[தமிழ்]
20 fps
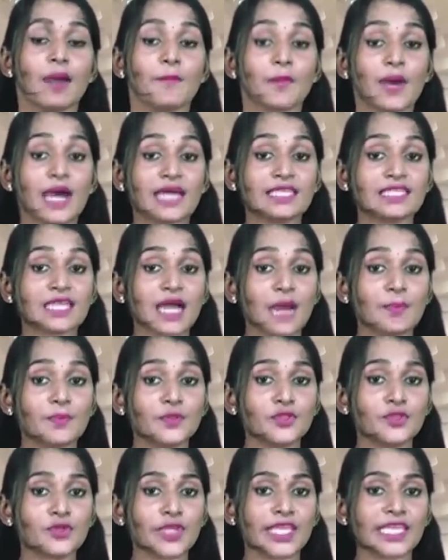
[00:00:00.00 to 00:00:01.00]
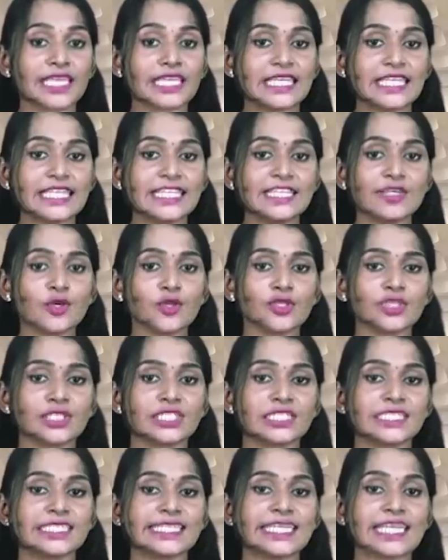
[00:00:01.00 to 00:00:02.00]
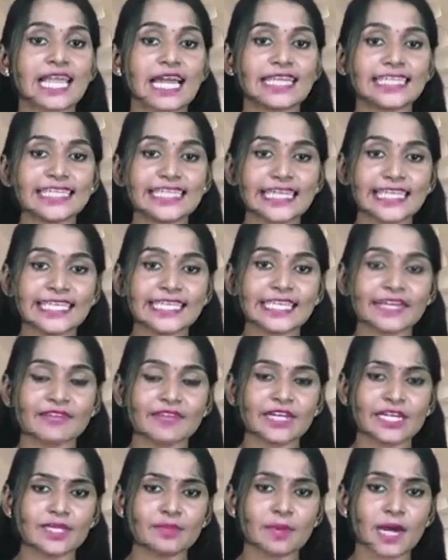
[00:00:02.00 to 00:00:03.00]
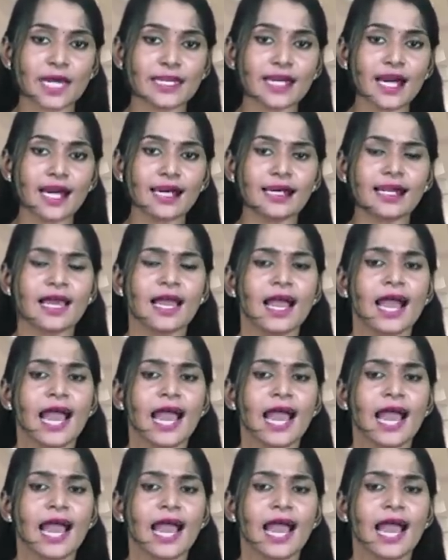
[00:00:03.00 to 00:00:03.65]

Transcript: பாதுகாப்புத்துறைக்கு நிதி ஒதுக்கீட்டை அதிகரிக்க வேண்டுமானால்